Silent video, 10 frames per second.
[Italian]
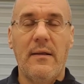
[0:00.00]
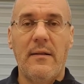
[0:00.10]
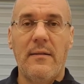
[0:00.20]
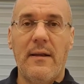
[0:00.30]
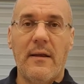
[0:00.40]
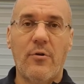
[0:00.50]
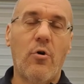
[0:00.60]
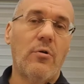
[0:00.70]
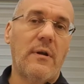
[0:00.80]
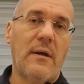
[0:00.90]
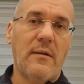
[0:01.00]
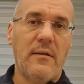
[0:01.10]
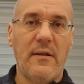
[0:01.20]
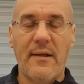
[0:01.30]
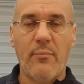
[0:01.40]
della donna
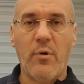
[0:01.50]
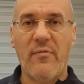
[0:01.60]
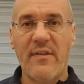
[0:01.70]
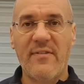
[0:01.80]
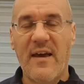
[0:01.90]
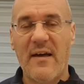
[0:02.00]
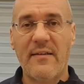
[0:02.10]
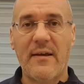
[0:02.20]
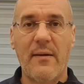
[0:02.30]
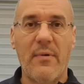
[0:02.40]
di età più avanzata che